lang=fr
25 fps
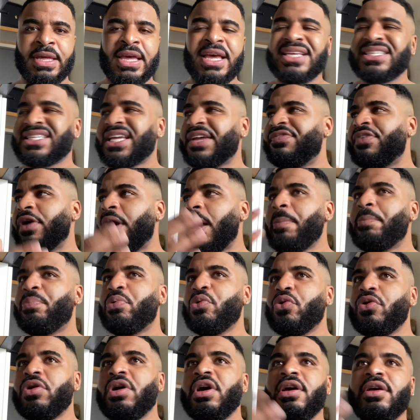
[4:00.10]
Ça fait un
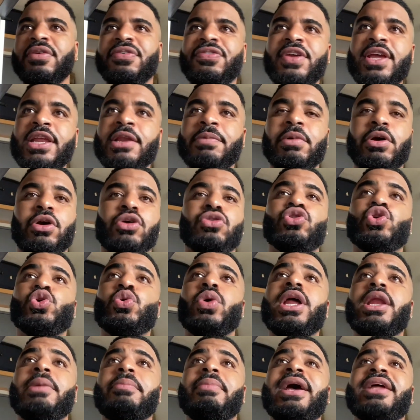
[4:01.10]
peu film,
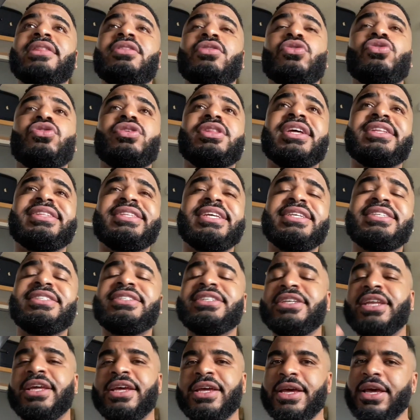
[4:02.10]
tu es le maître de ta
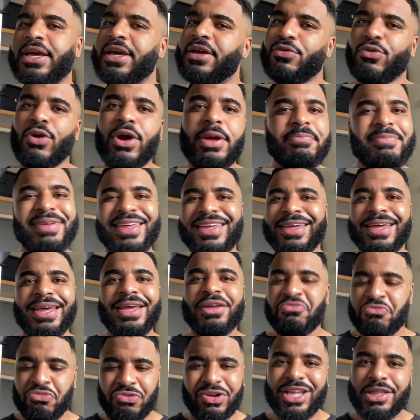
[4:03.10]
destinée. Ouais, mais
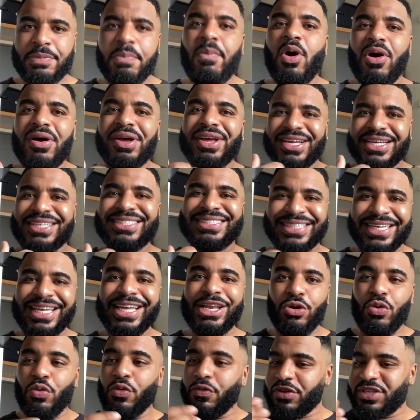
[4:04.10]
concrètement, c'est
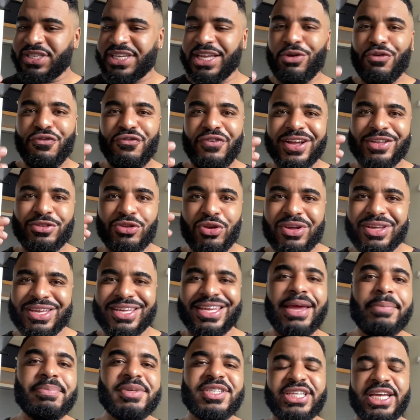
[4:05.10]
le, le facteur
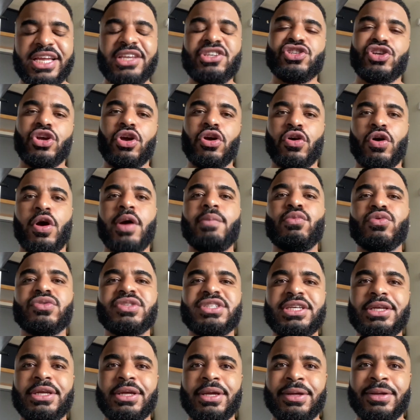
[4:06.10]
game changer, comme on
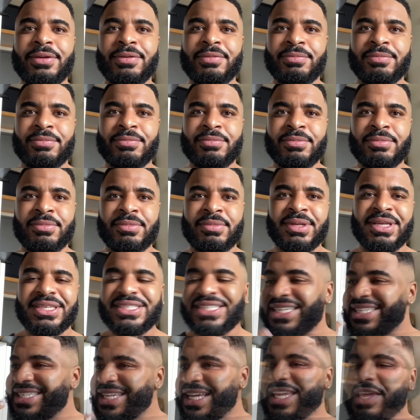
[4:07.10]
dit.
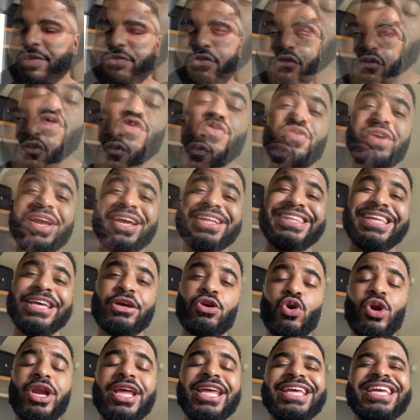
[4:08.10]
C'est ça qui va vous faire
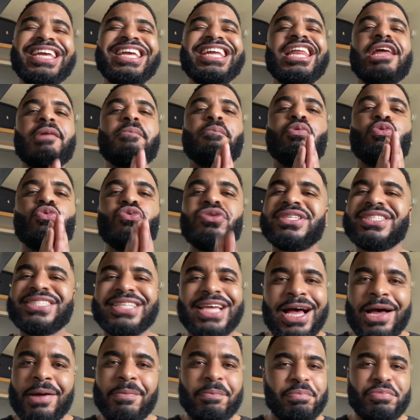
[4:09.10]
décoller. Il est plus
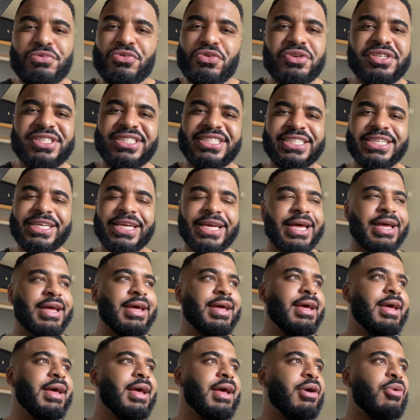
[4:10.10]
simple de se dire,
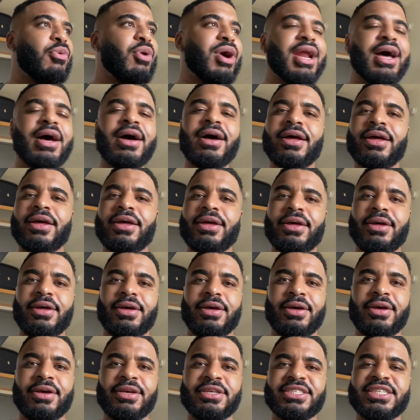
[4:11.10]
voilà,
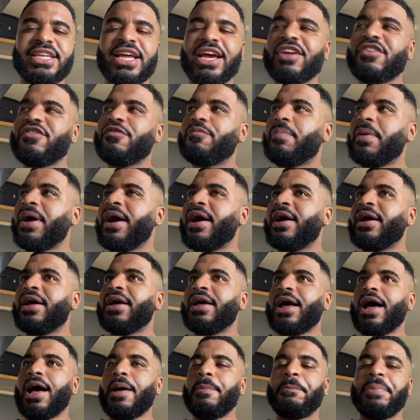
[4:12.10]
euh, je n'arrive pas
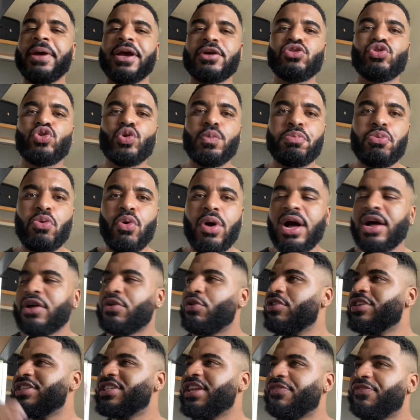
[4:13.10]
à perdre du poids à
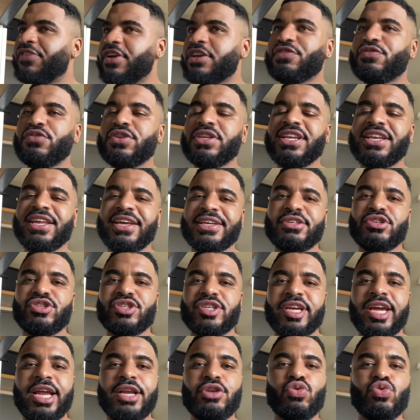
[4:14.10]
cause des fast-foods et de
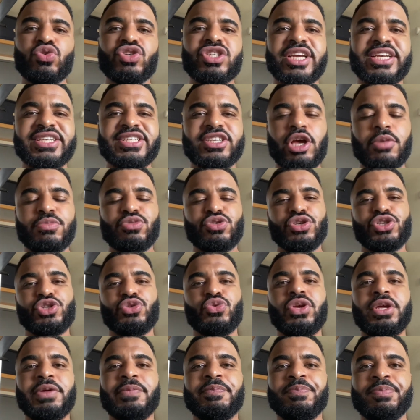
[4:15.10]
l'industriel, donc je reste comme je
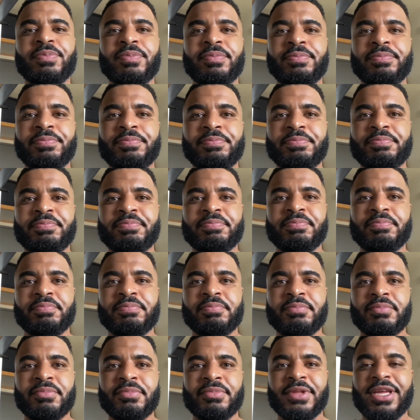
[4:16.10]
suis.
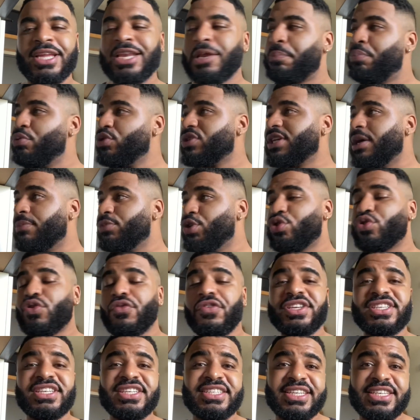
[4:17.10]
Il est plus simple de
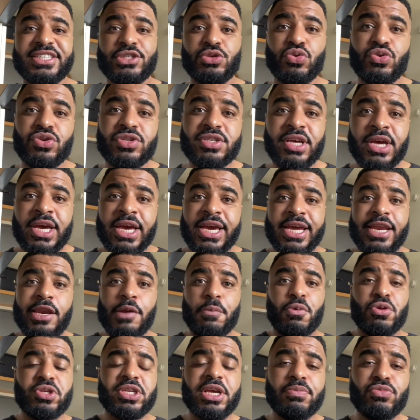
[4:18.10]
trouver cette excuse. Il est
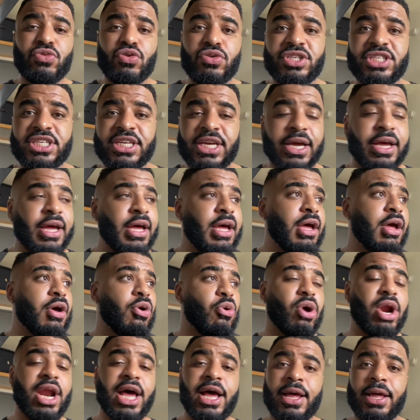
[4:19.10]
plus simple de dire,
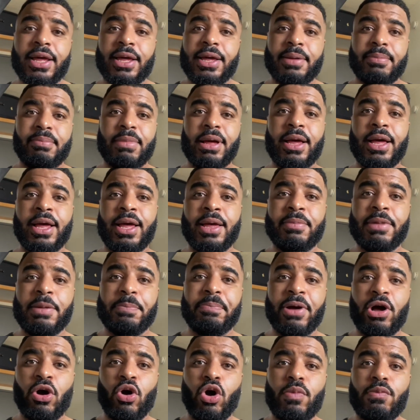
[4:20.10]
voilà, bah, mes
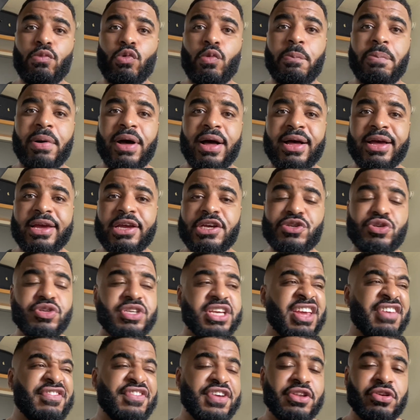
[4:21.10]
parents m'ont pas
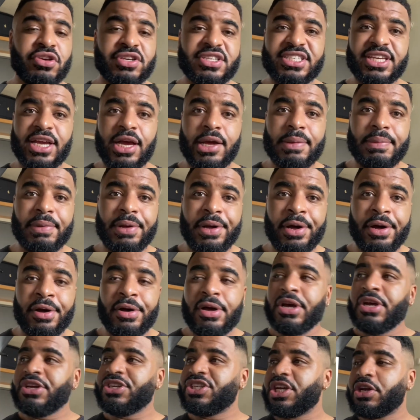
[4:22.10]
éduqué financièrement,
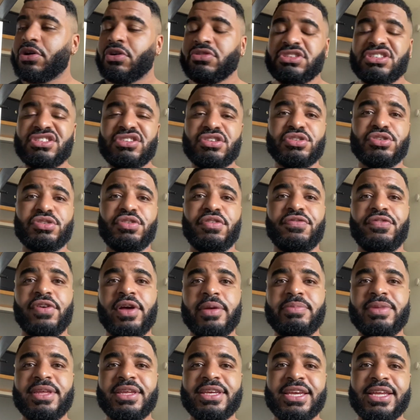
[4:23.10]
j'ai grandi dans une
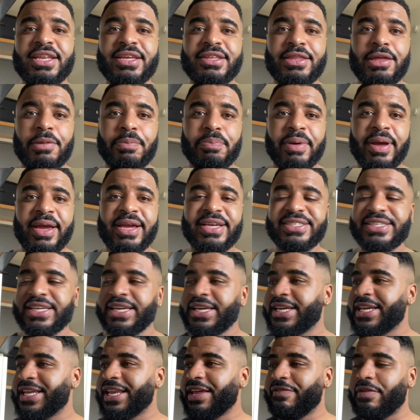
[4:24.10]
famille qui n'était pas
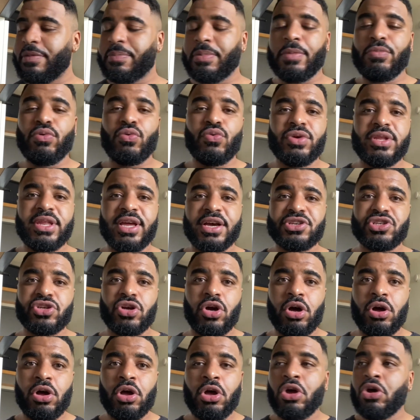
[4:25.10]
aisée, qui n'avait pas beaucoup
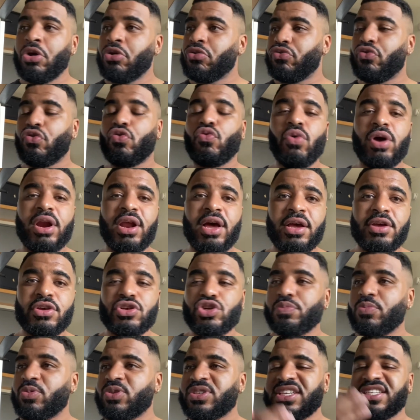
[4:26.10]
d'argent, donc voilà,
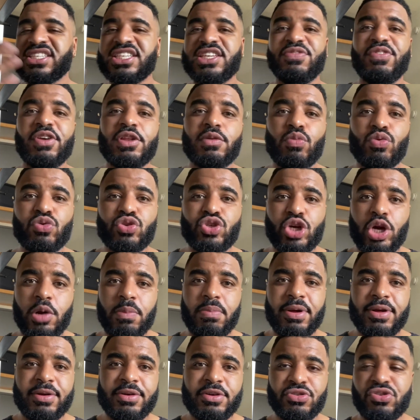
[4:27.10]
je me satisfais de mon
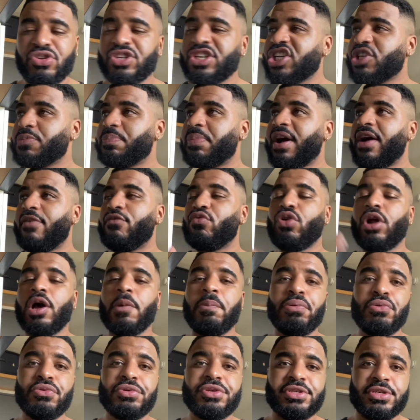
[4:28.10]
job, je cherche pas à vouloir
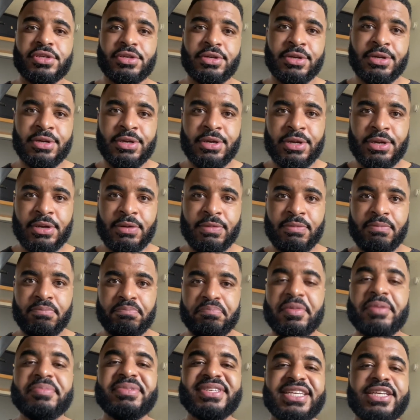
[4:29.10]
plus.
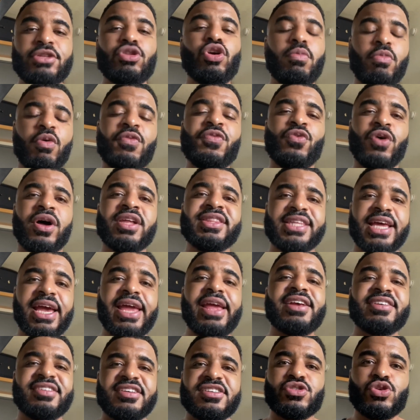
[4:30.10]
Même si dans mon fort
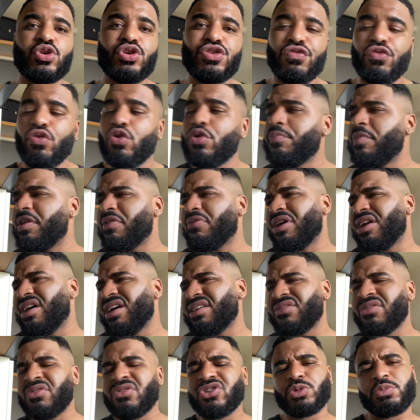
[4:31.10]
intérieur, c'est ce que je veux, mais voilà,
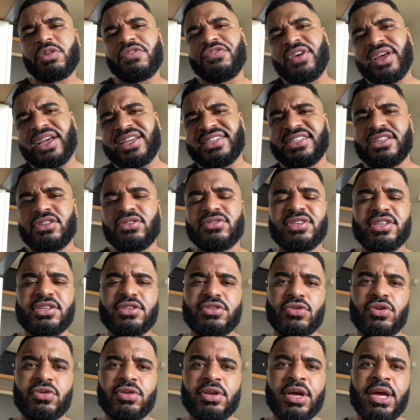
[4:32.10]
non, je préfère rester dans cette
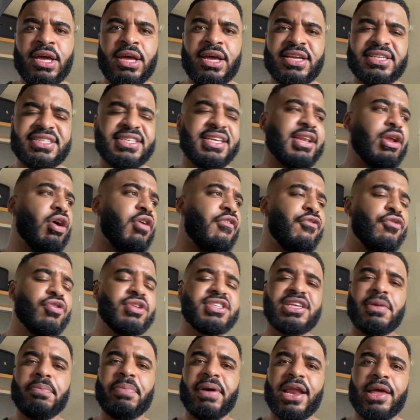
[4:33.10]
zone. C'est leur faute,
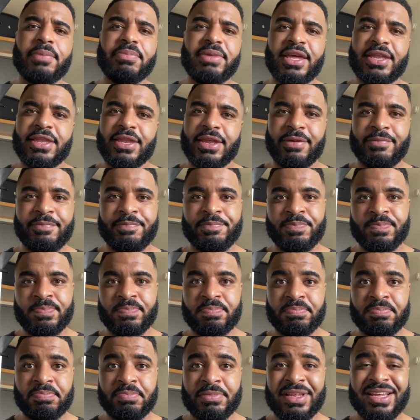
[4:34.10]
c'est pas la mienne.
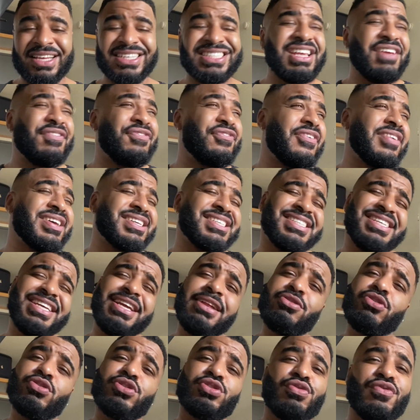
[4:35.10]
C'est
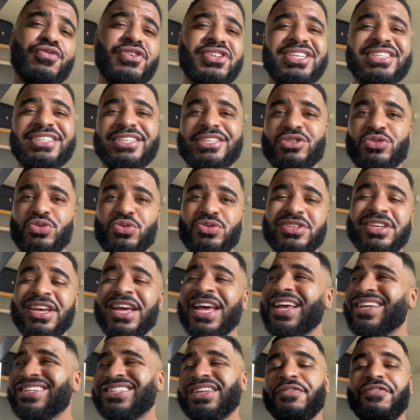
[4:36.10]
facile de se trouver des excuses.
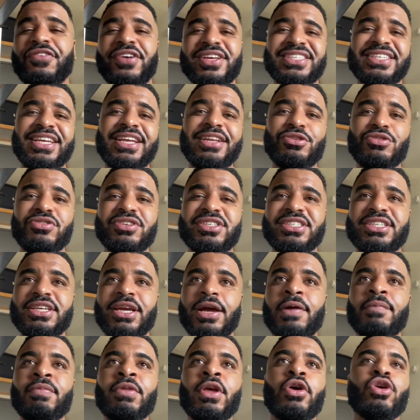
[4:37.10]
C'est facile de se
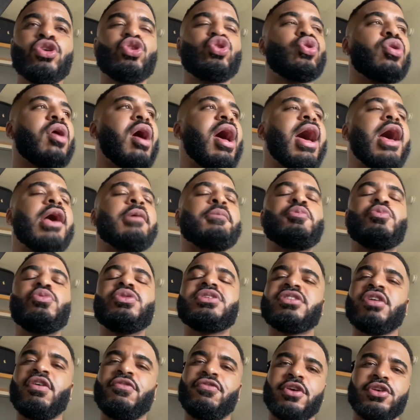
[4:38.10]
dire, je suis
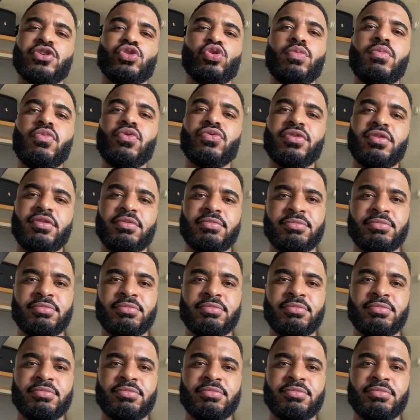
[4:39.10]
impuissant face au monde.